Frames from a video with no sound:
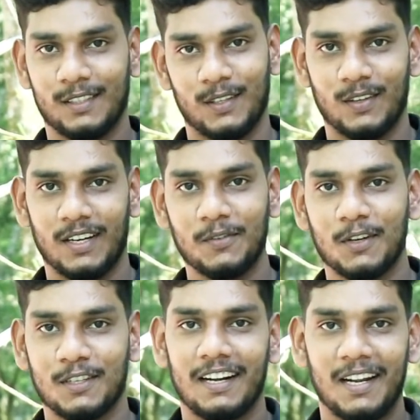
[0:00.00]
ஸோ
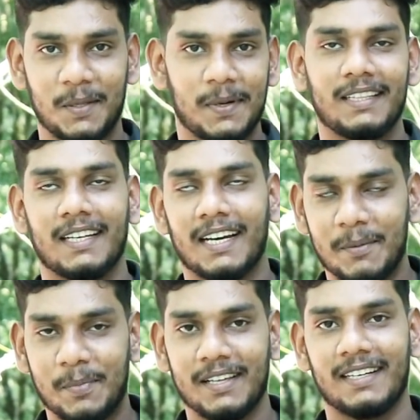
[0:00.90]
அன்ஃபார்ச்சுனேட்லி வந்து பார்த்தீங்கன்னா
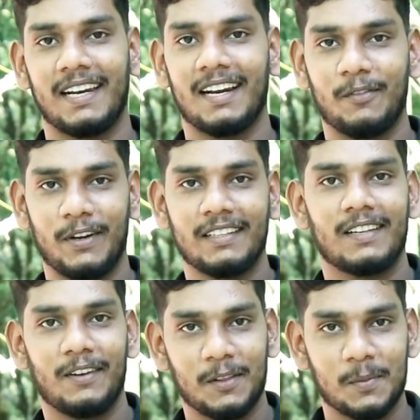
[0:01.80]
இப்போ தான் என்னால்
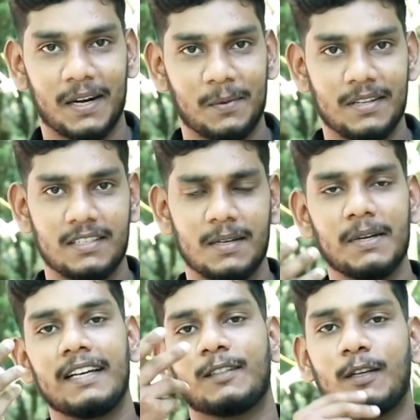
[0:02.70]
ஃபேஸ் ரிவியூ வந்து பண்ண முடிஞ்சிச்சு
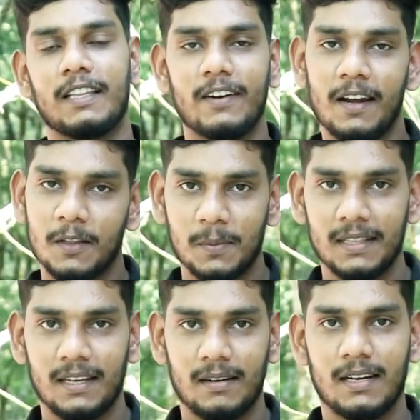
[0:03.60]
ஸோ இந்த வீடியோவில் வந்து
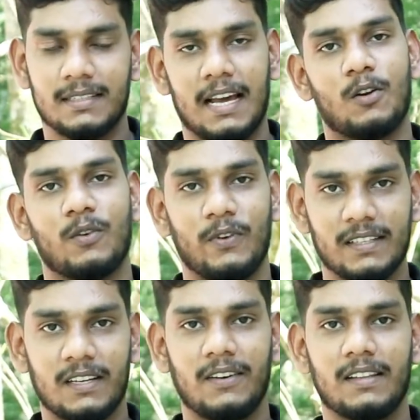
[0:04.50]
பார்த்தீங்க அப்படின்னா ஷானோட
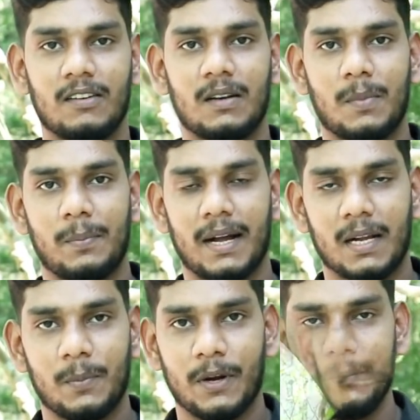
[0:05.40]
ஃபேஸ் ரிவியூ தான் வந்து நம்ம
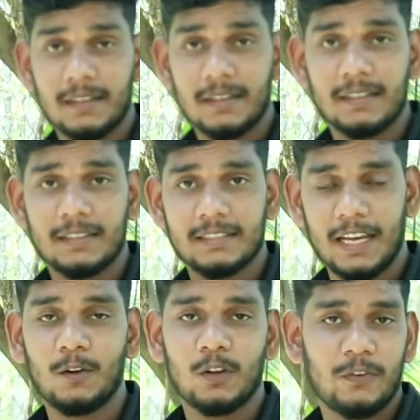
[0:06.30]
பார்க்க போகிறோம்
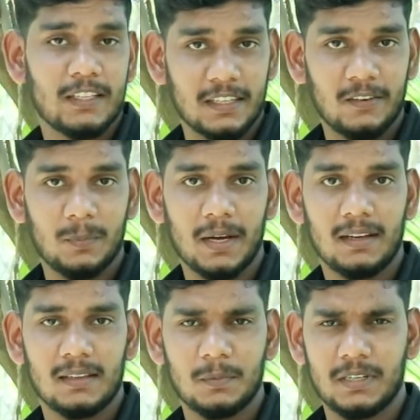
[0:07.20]
ஷானோட ஃபேஸ் ரிவியூ
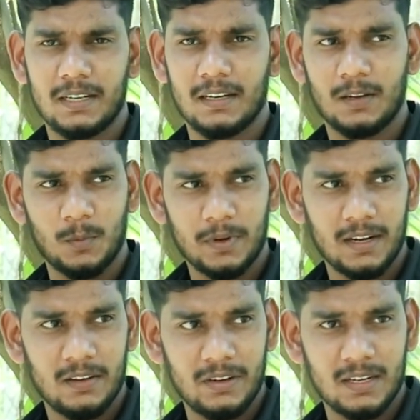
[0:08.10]
பார்க்குறதுக்கு முன்னாடி நான் ரொம்ப
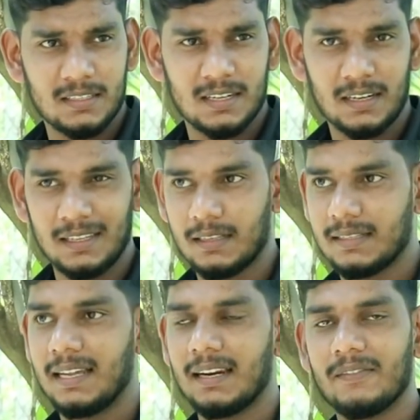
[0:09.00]
நாளாகவே நினச்சிட்டு இருக்கேன் இந்த
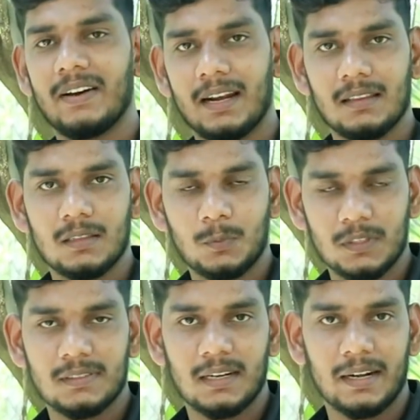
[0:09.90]
சேனலில் வேறு ஏதாவது
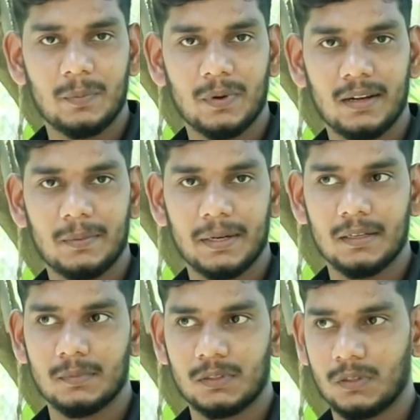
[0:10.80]
புதுசாக ட்ரை பண்ணலாம்
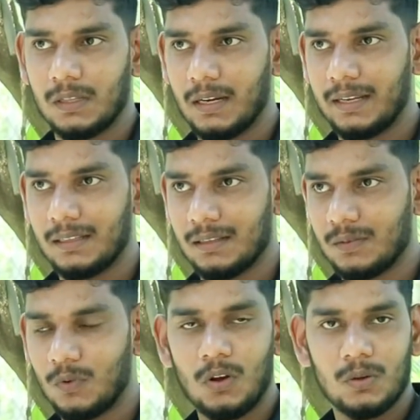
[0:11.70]
அப்படின்னு ஸோ இந்த லைக் இந்த
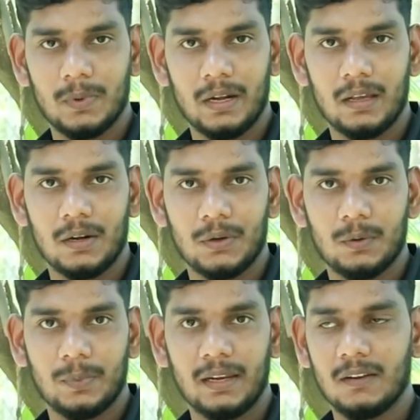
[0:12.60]
விளாக் மாதிரியாக
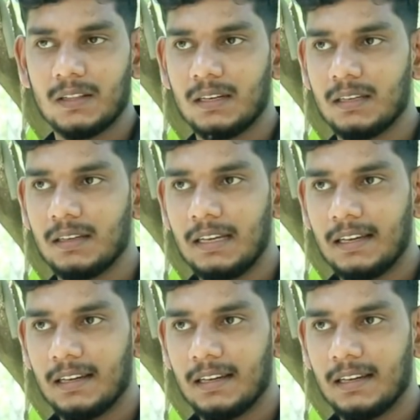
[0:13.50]
இருக்கட்டும் இல்லை வந்துட்டு